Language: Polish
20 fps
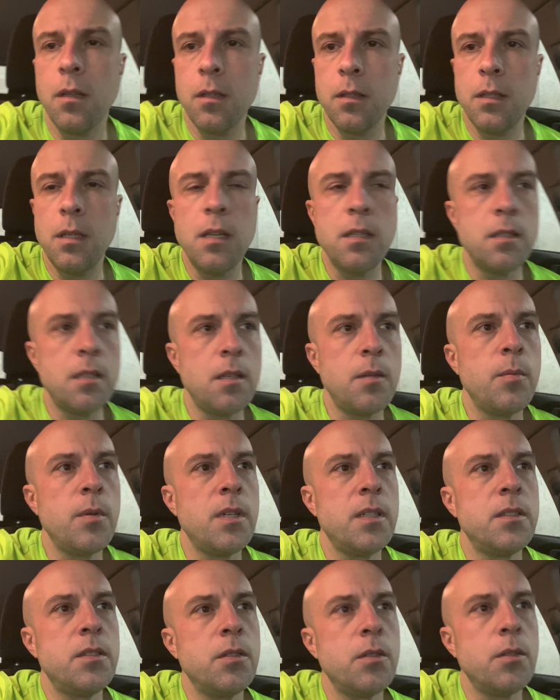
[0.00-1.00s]
Trasa
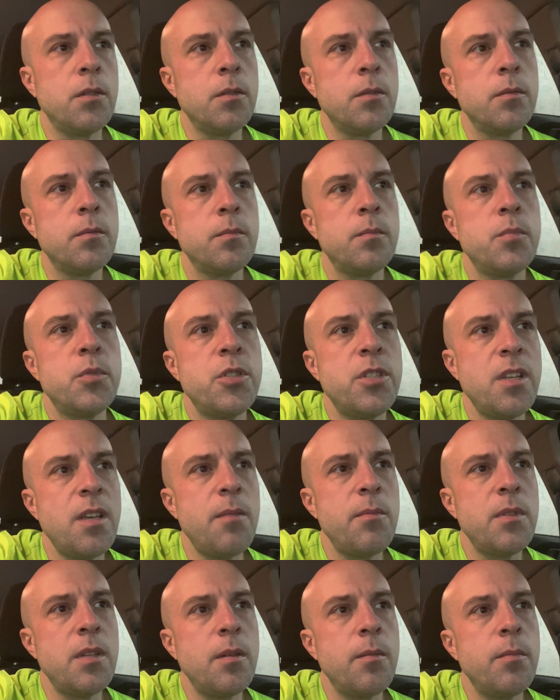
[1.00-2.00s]
bardzo
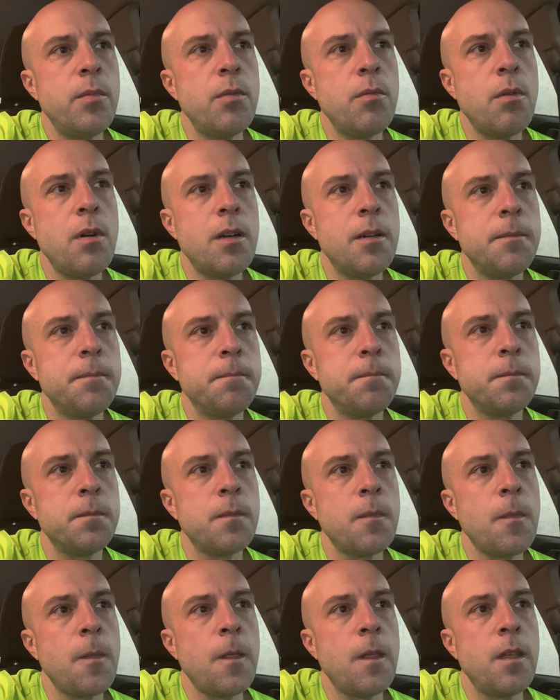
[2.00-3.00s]
przyjemna była,
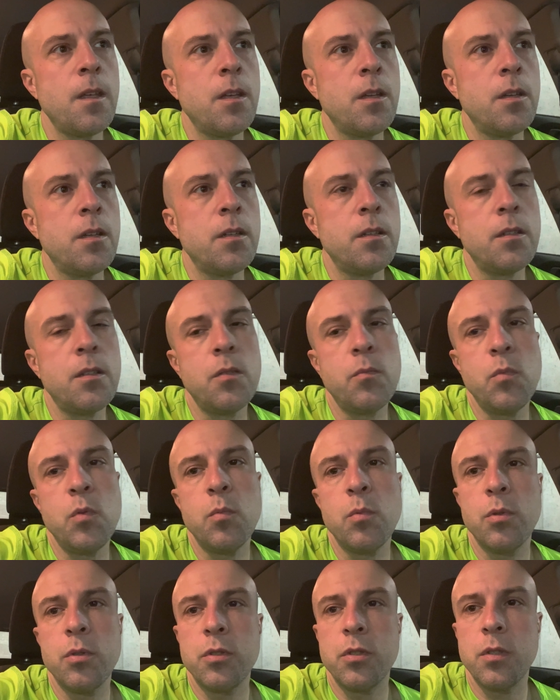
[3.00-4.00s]
e,
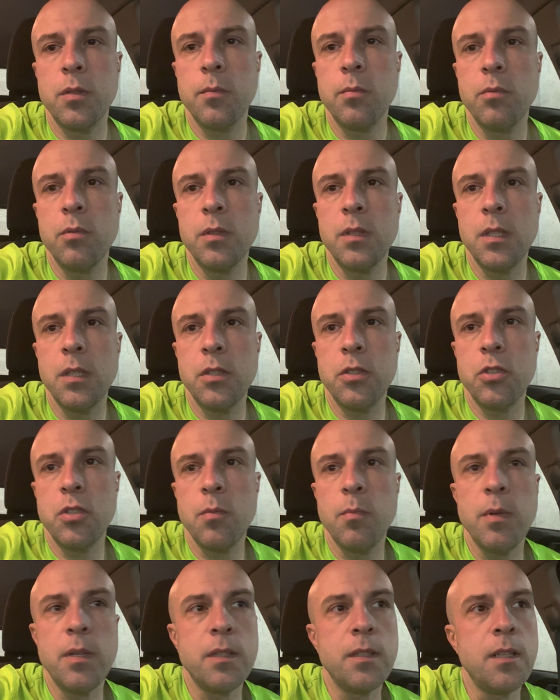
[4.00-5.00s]
mimo że były te trzy
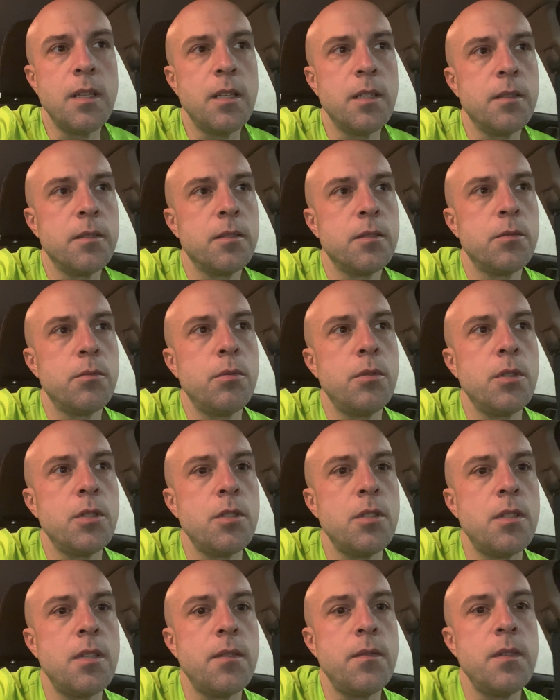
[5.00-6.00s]
pętle, których
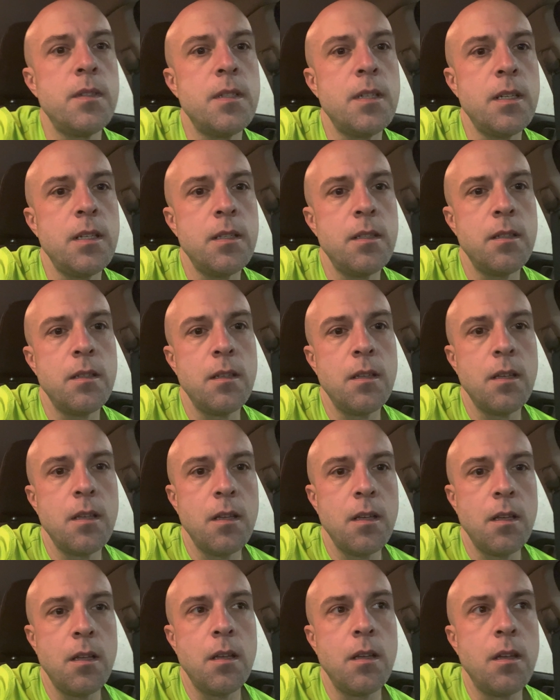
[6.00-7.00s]
nienawidzę.
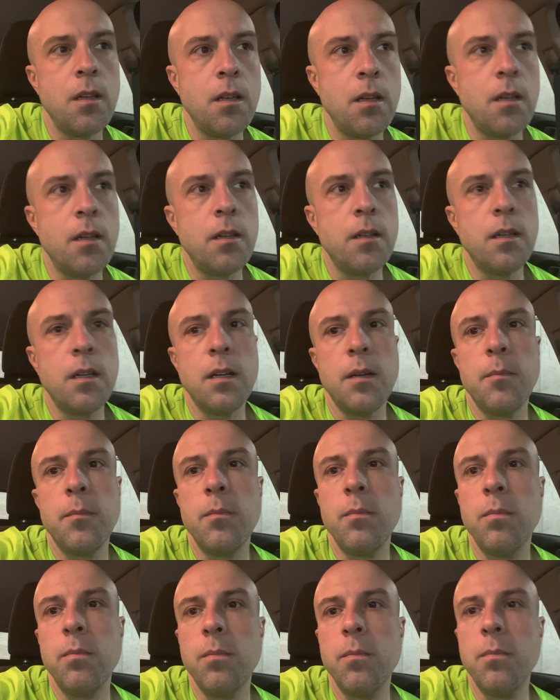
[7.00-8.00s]
E,
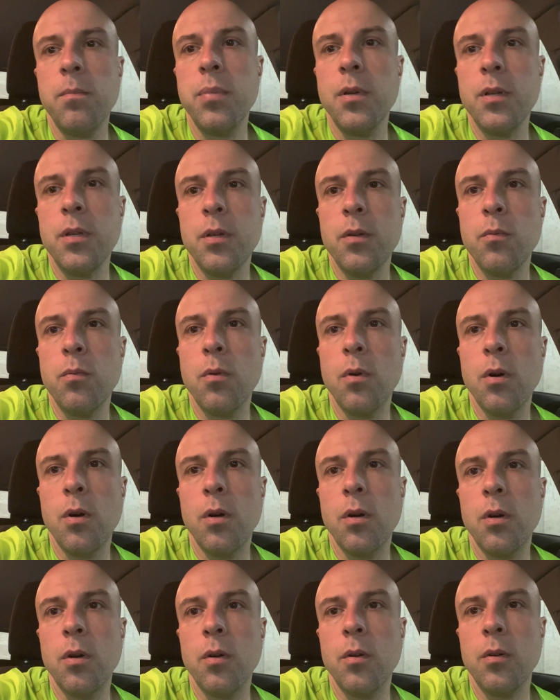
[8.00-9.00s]

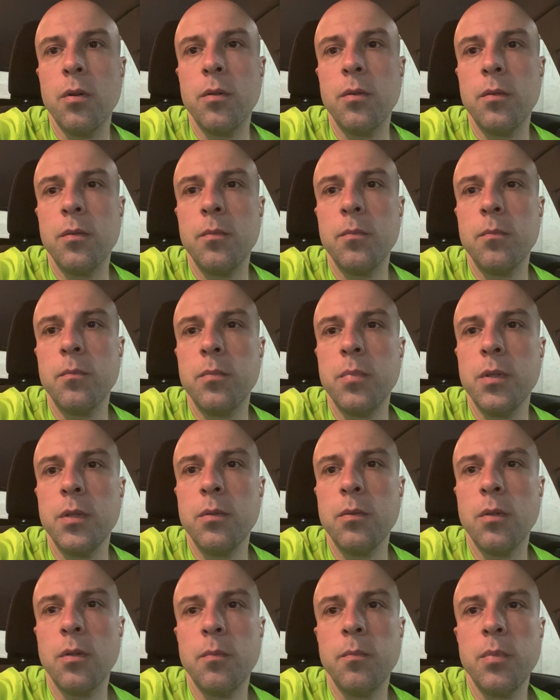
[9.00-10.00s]
było,
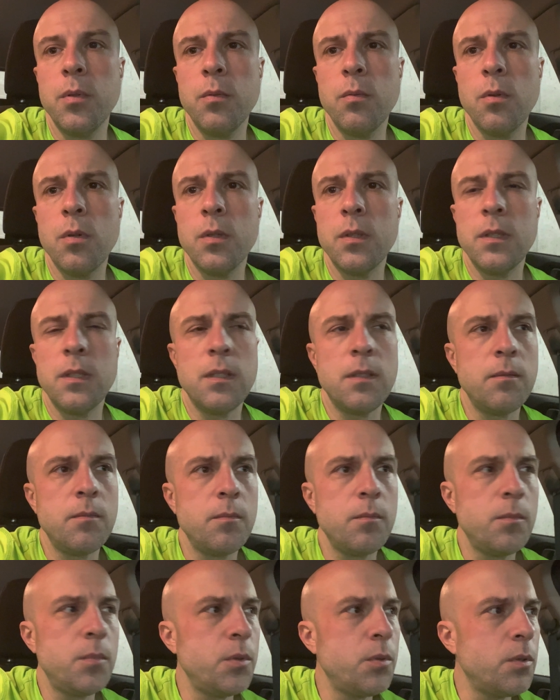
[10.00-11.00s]
było, było,
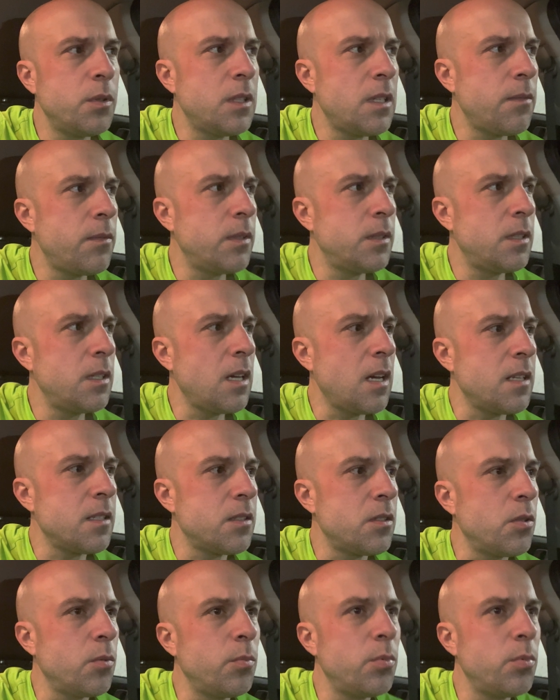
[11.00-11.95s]
było nawet jasno.